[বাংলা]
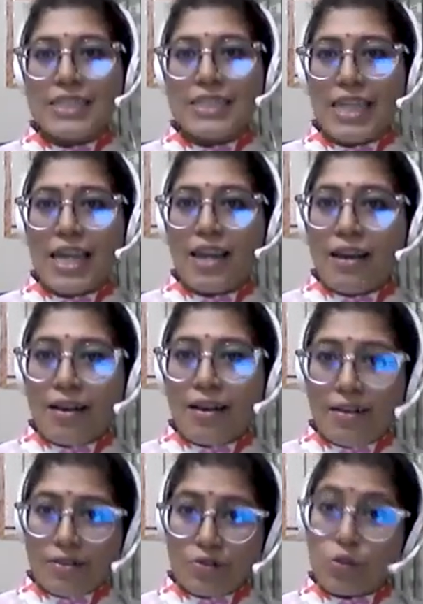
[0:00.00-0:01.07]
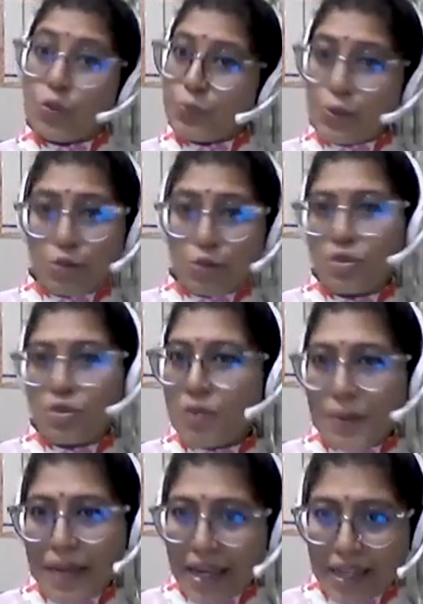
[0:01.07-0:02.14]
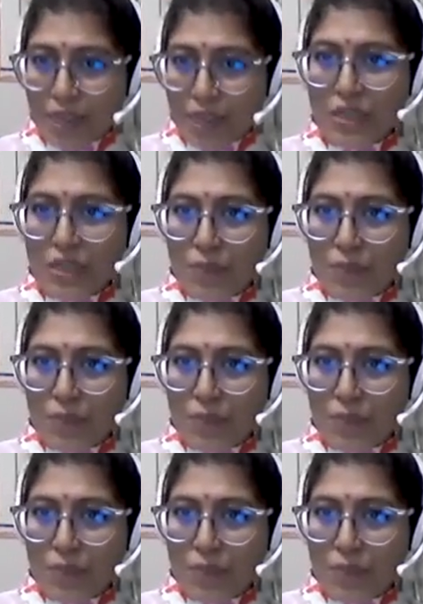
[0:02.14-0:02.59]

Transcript: সে খুব প্রচন্ড ভাবে আঘাত পেতে